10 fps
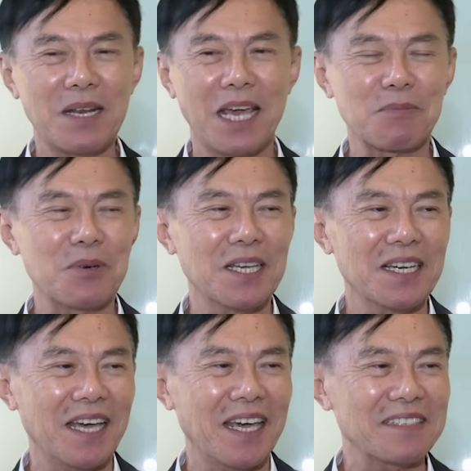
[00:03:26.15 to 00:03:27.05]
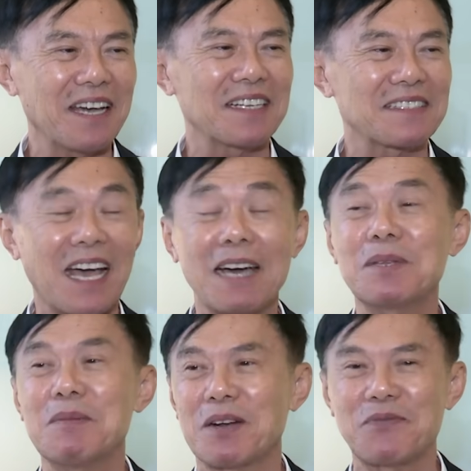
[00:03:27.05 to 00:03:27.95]
เด็กพวกนี้ก็แอคชั่นตาม
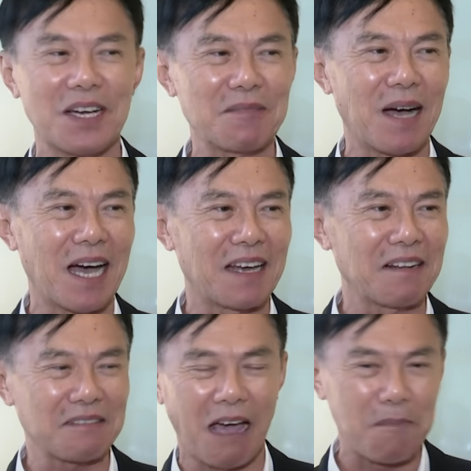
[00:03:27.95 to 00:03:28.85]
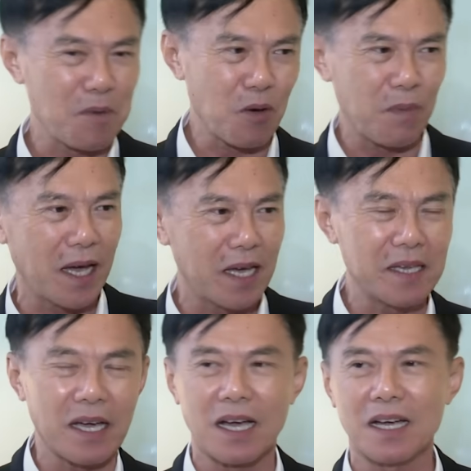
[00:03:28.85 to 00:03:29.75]
ที่มันฝึกมาแล้วทำเข้าไปไอ้
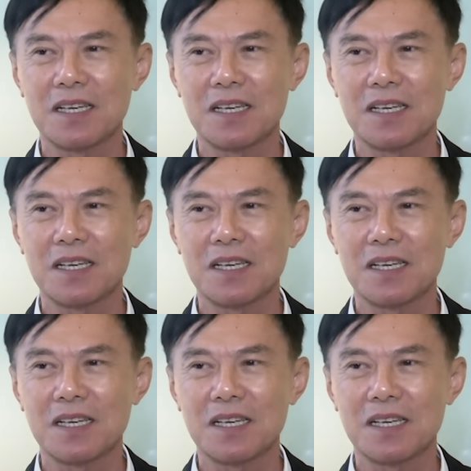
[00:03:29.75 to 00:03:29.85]
ห่า